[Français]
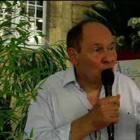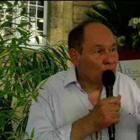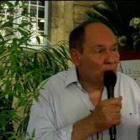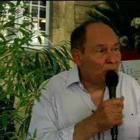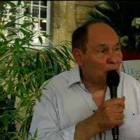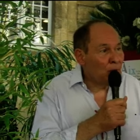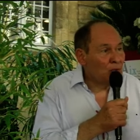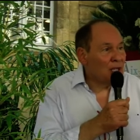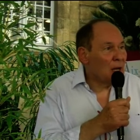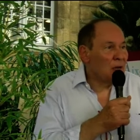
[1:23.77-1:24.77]
Le pacte
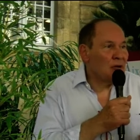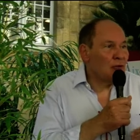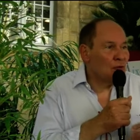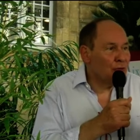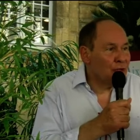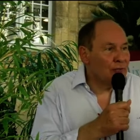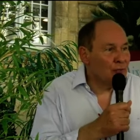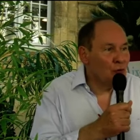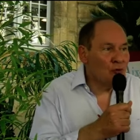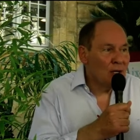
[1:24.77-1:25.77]
républicain, apprendre à tout ce qu'il
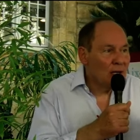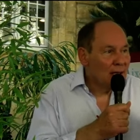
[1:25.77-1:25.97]
faut,